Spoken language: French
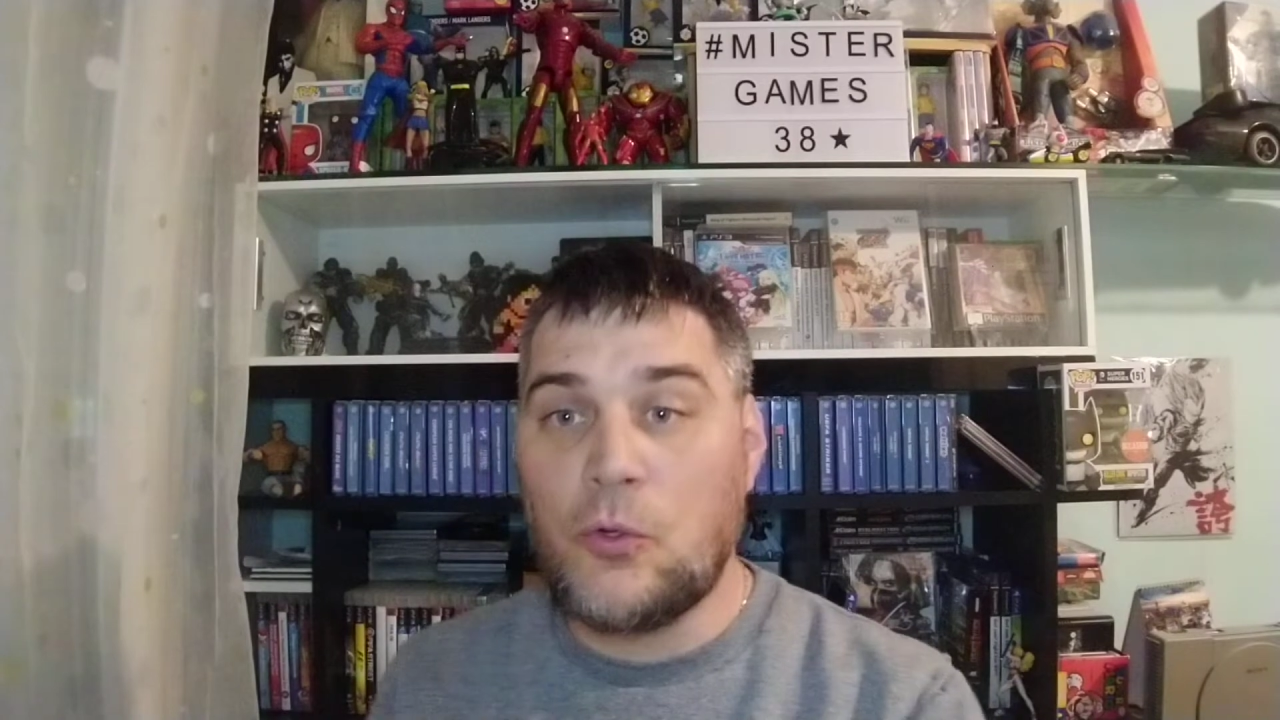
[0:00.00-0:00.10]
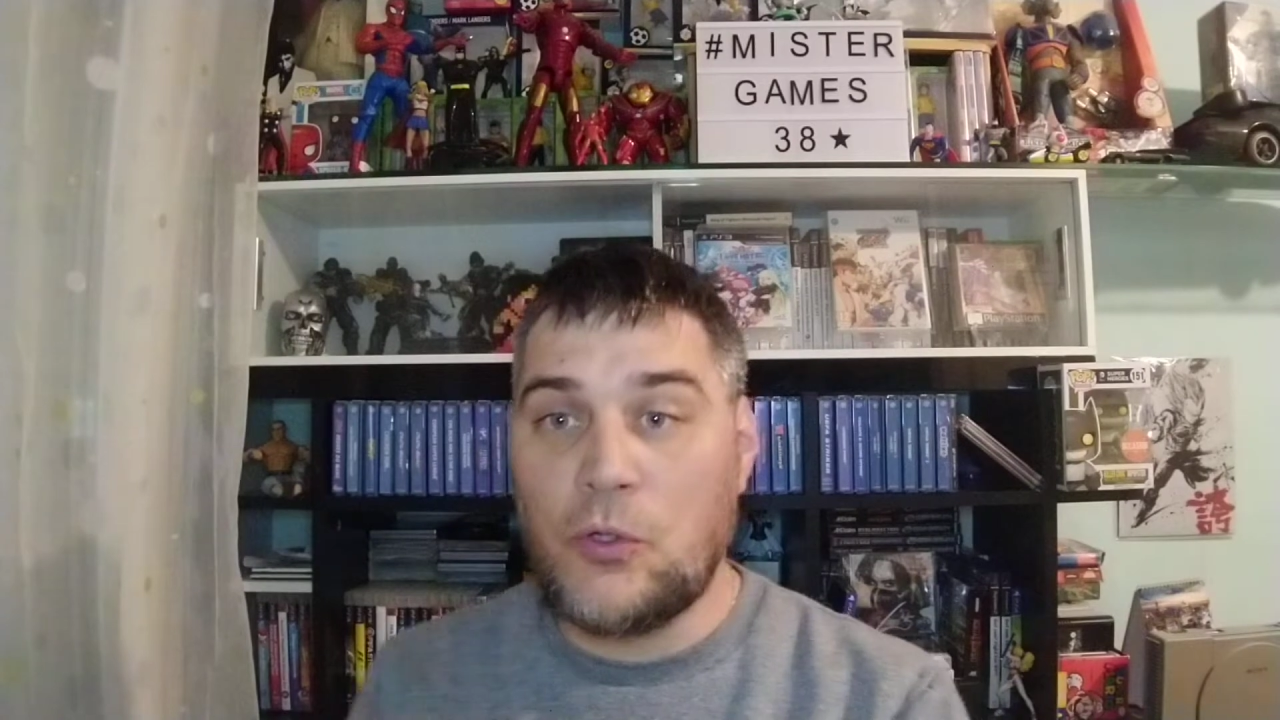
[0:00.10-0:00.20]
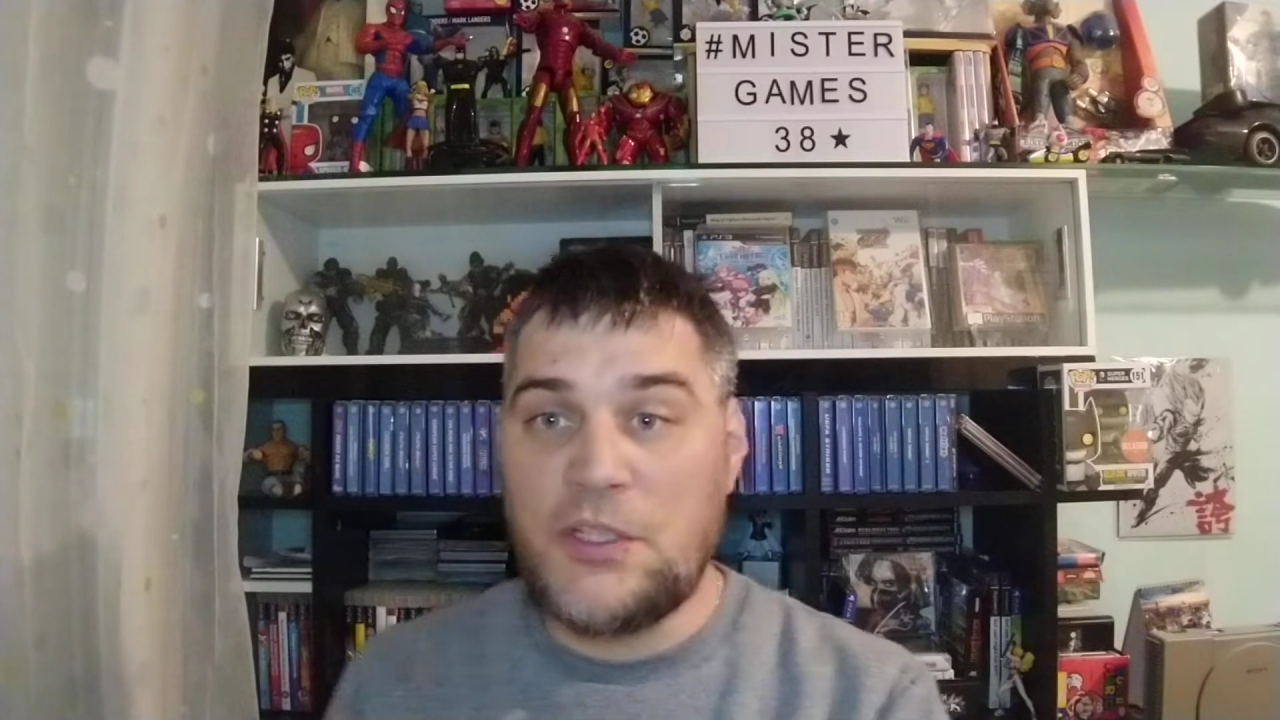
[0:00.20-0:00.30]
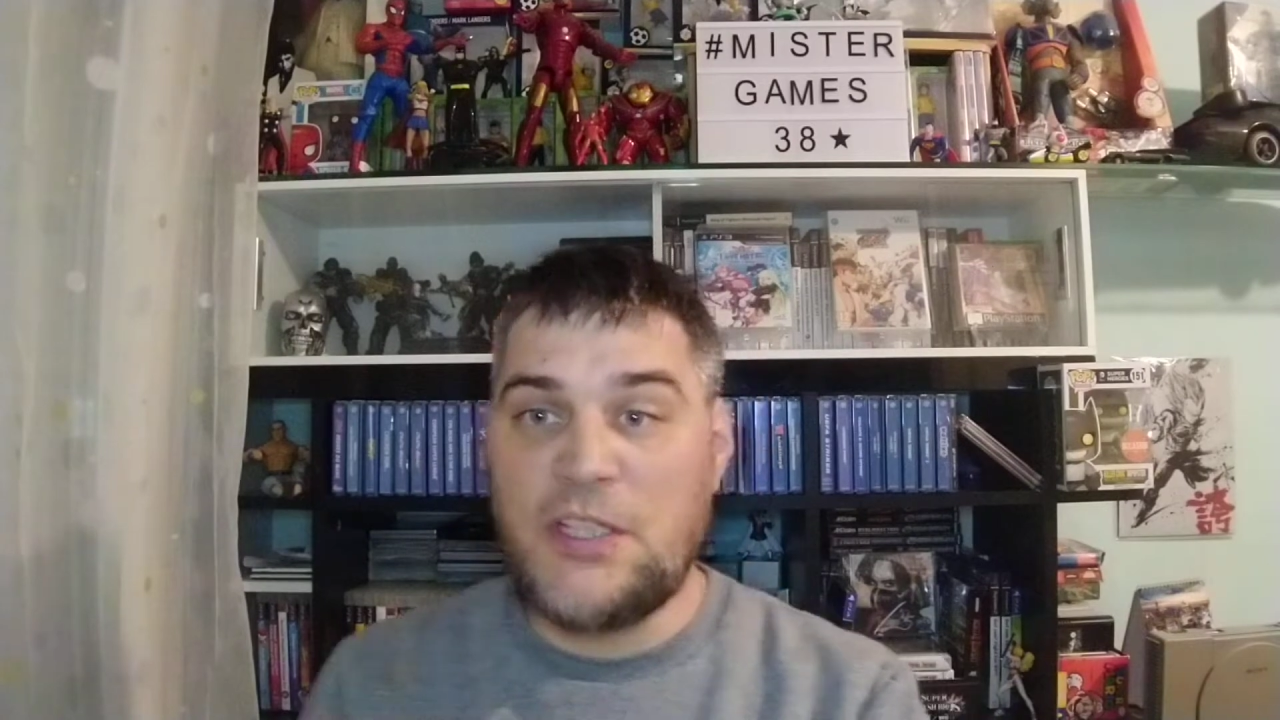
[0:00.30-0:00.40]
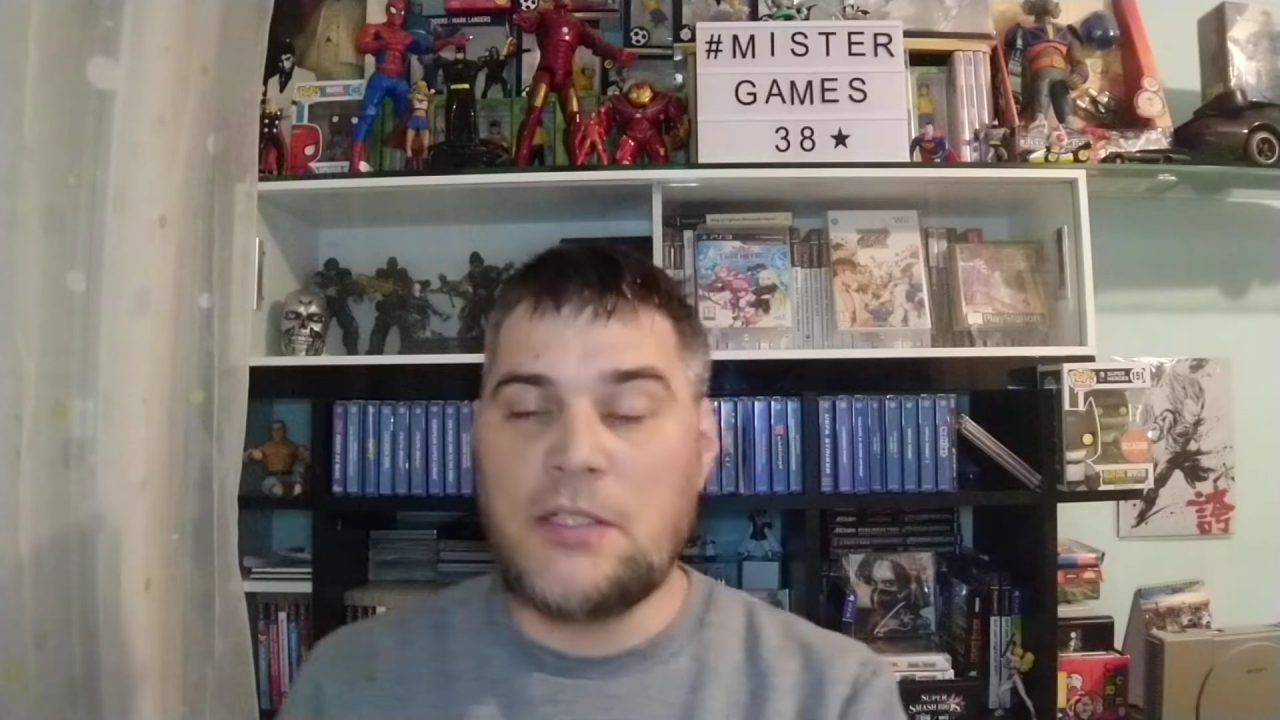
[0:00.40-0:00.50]

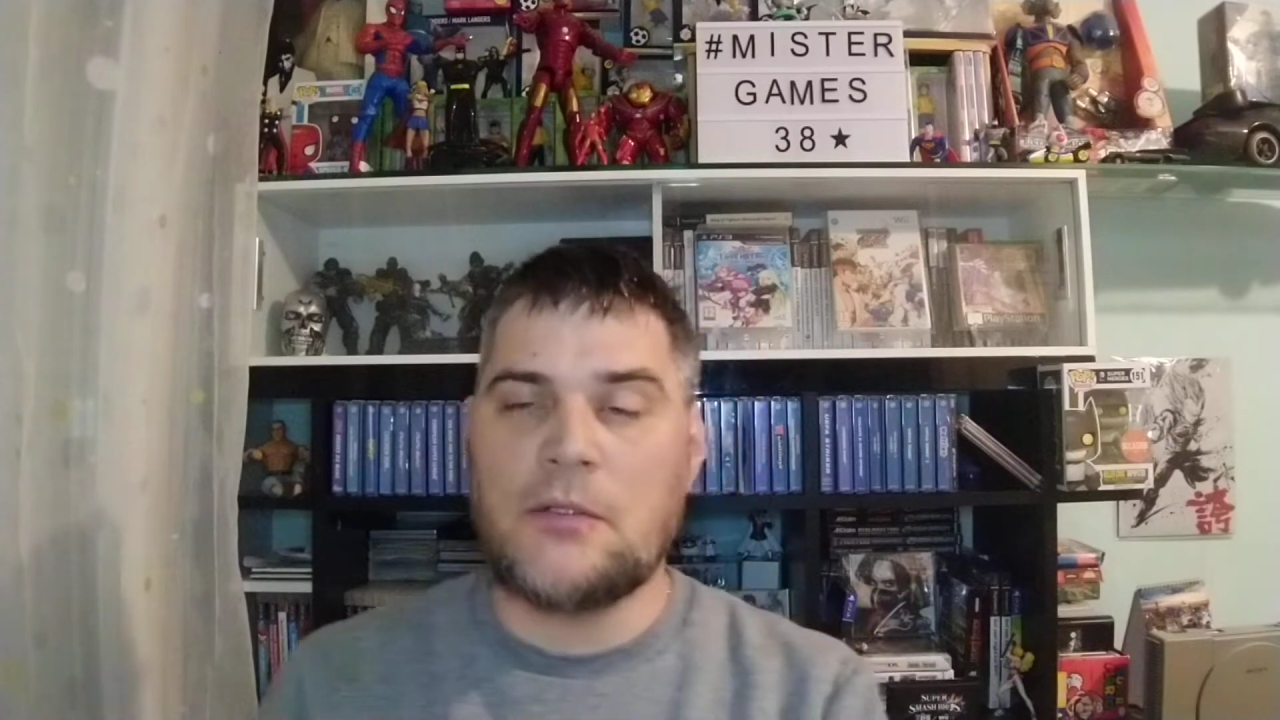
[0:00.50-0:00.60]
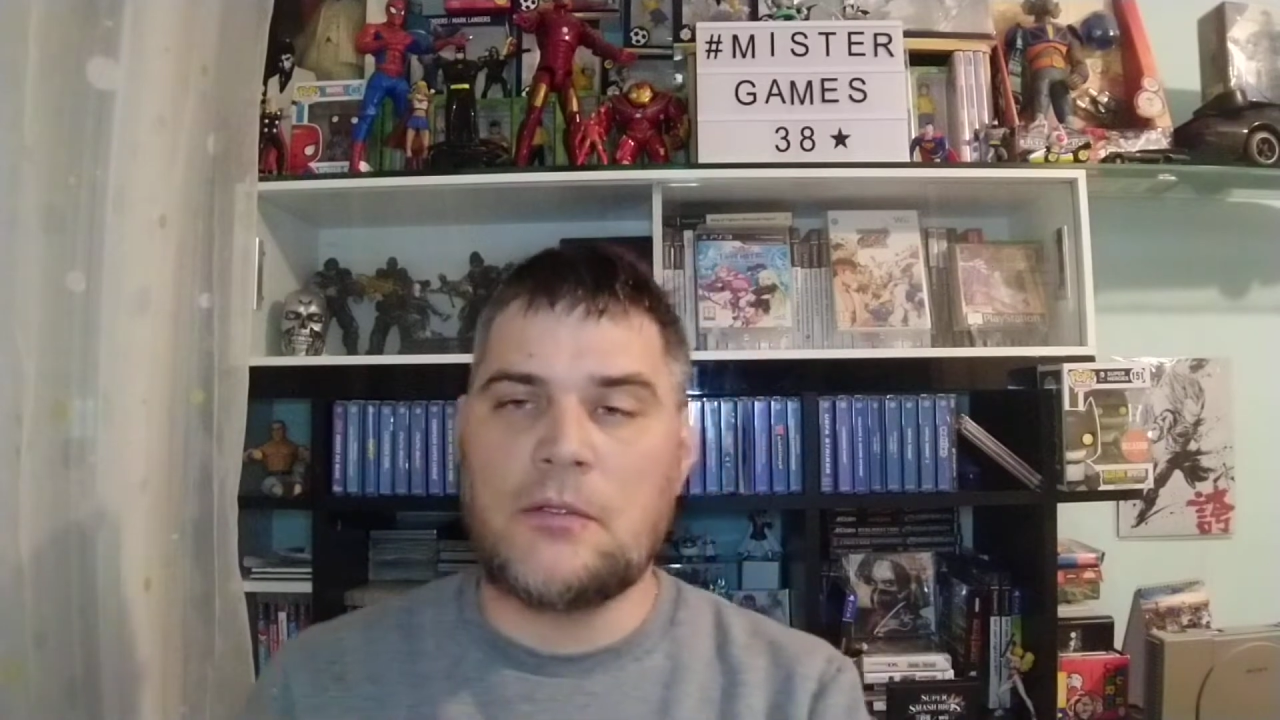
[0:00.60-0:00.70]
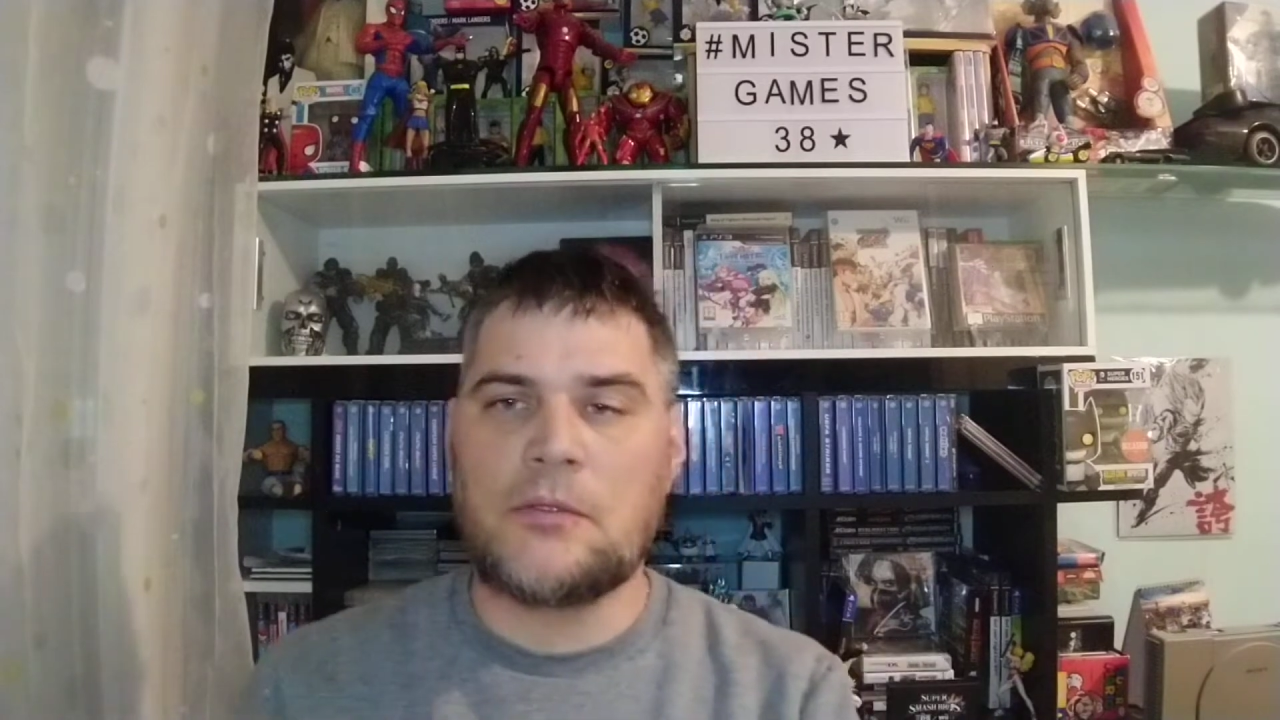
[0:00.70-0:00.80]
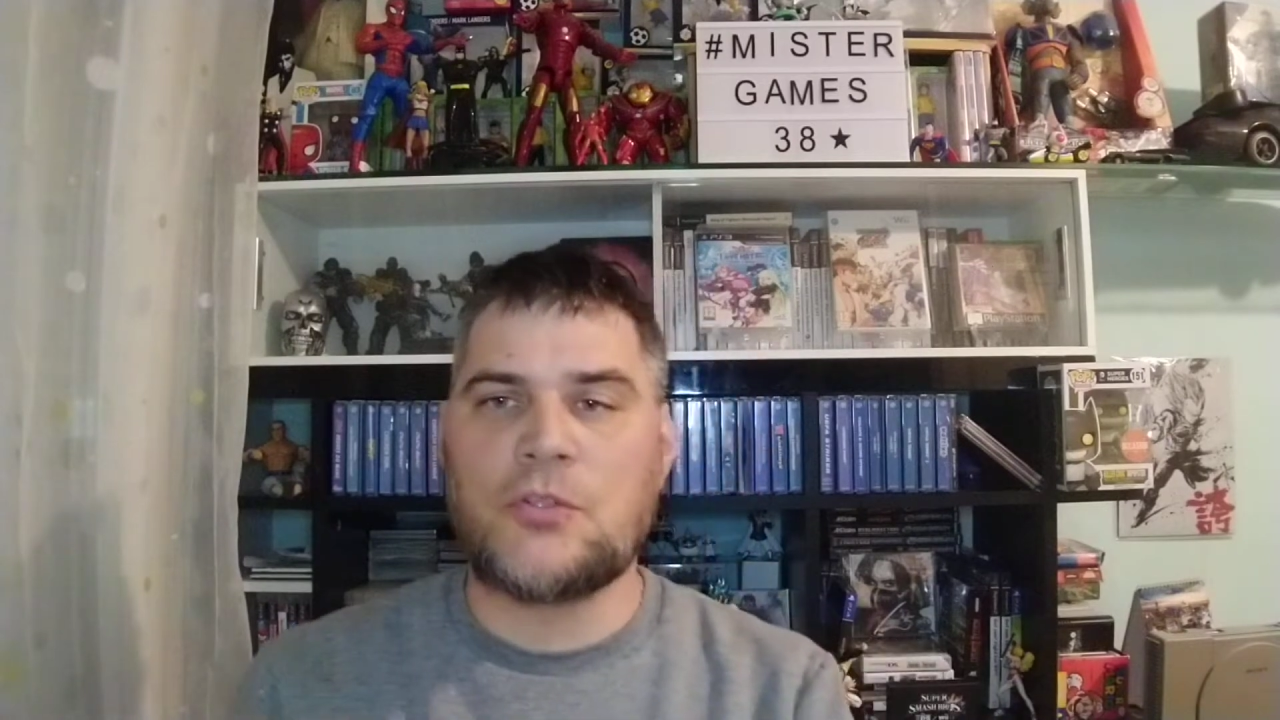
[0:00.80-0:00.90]
colis euh,